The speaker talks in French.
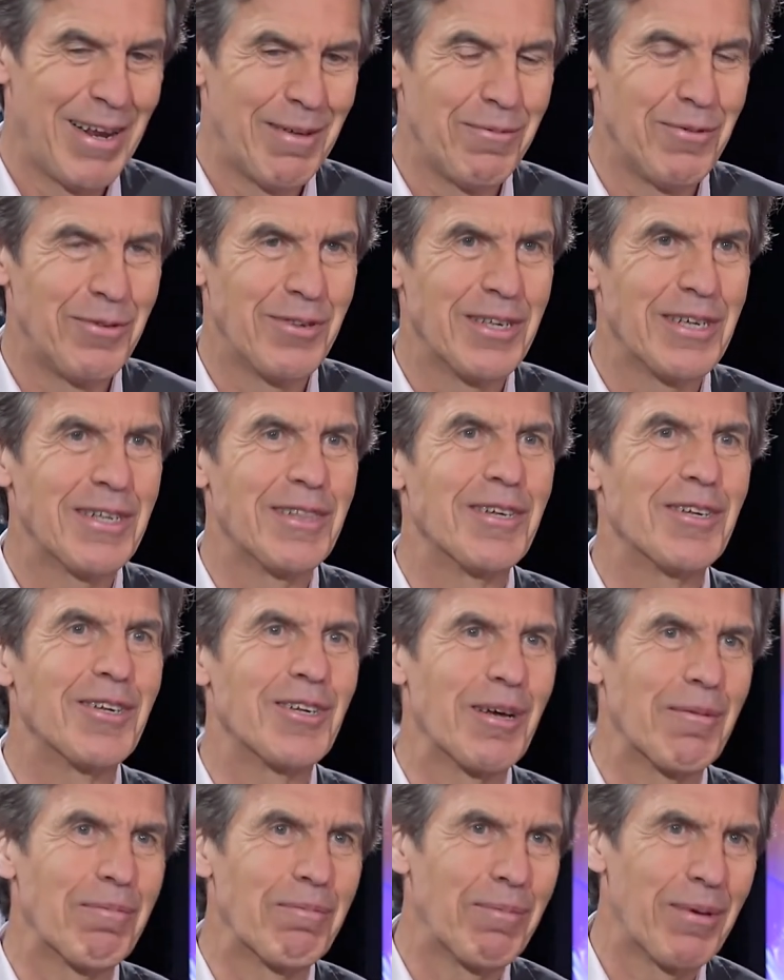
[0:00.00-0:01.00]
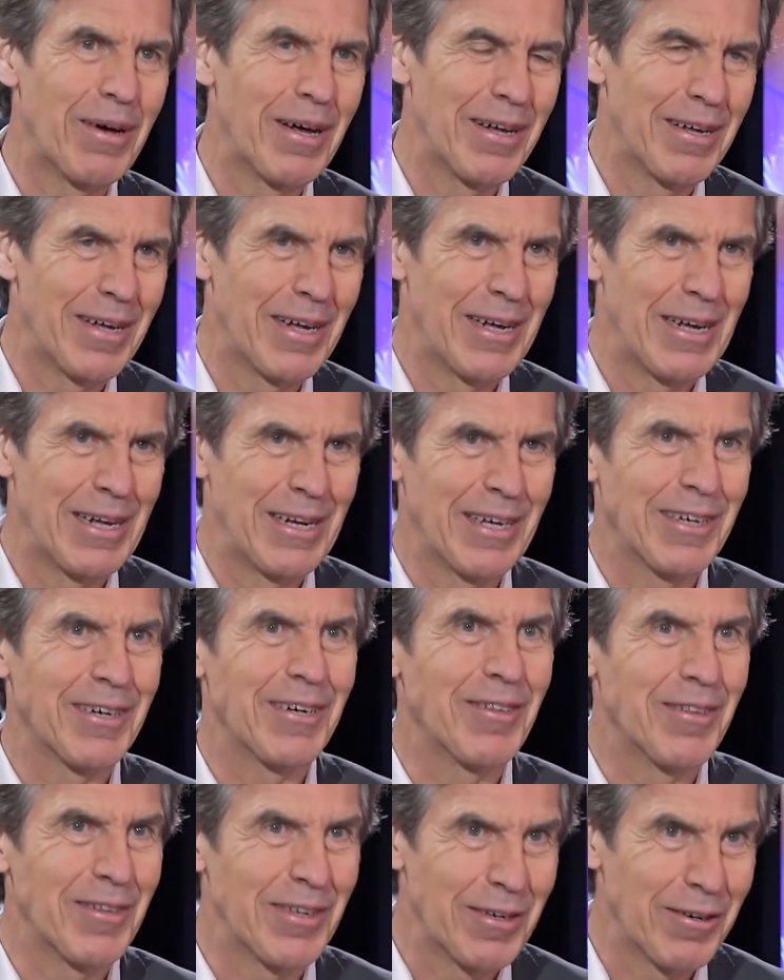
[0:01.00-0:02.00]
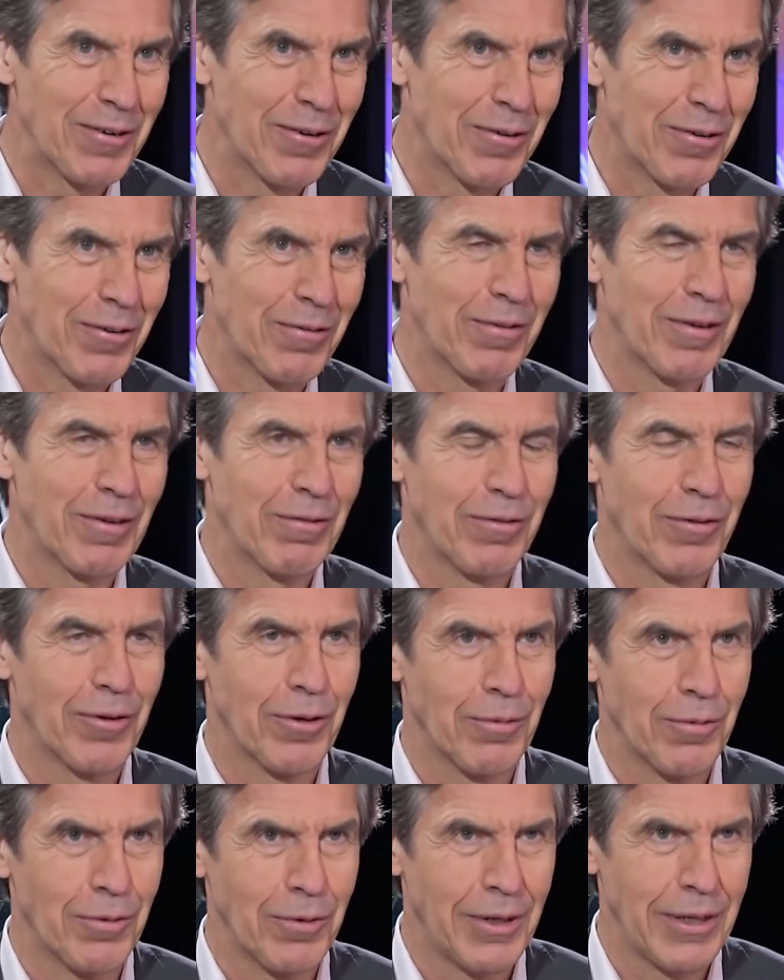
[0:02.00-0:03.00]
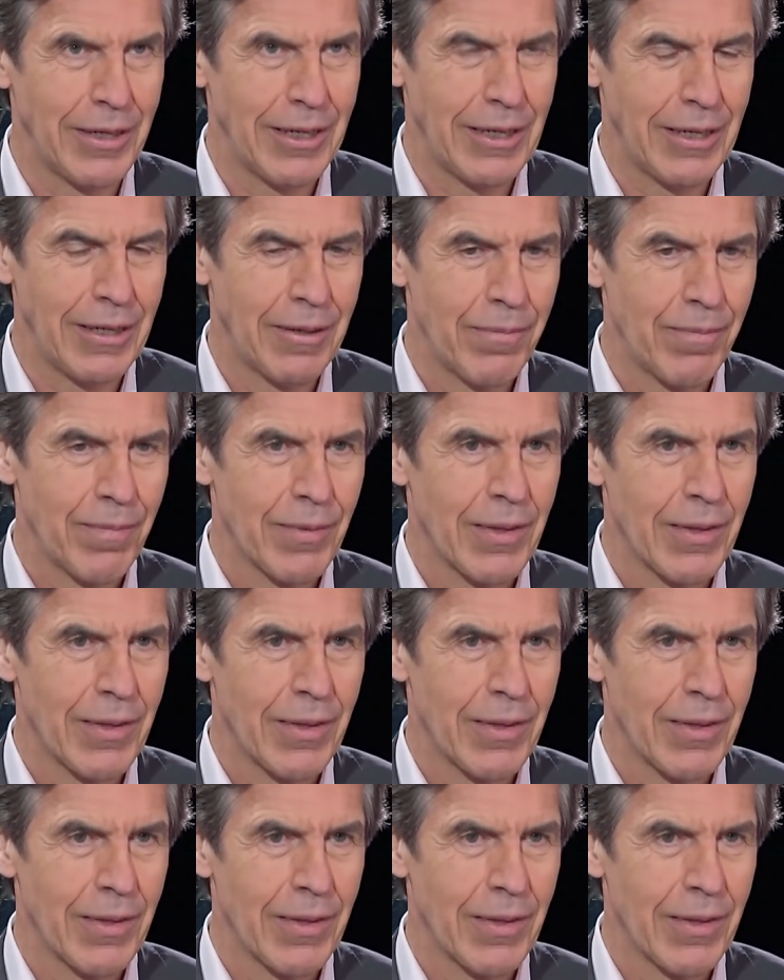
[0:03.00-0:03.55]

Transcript: la musique n'échappe pas à la critique que je vais formuler.